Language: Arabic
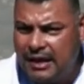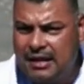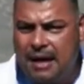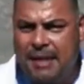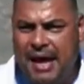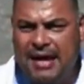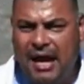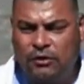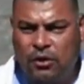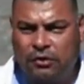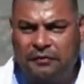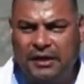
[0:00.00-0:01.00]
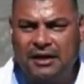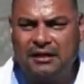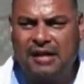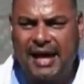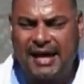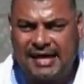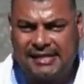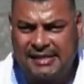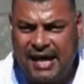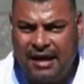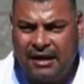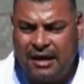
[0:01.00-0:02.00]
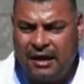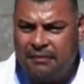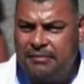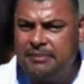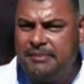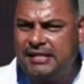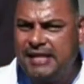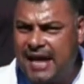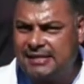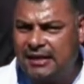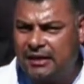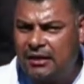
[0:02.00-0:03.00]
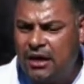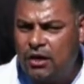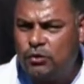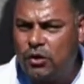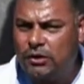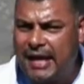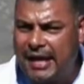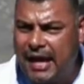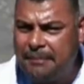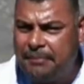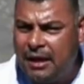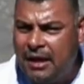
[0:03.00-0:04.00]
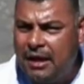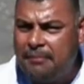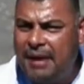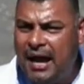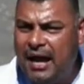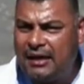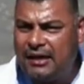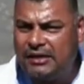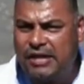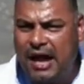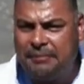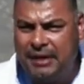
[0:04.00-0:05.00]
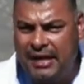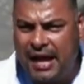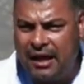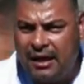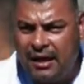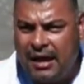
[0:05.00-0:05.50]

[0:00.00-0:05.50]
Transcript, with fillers: إن ما يحدث في قطاع غزة من مجازر ترتكب بحق شعبنا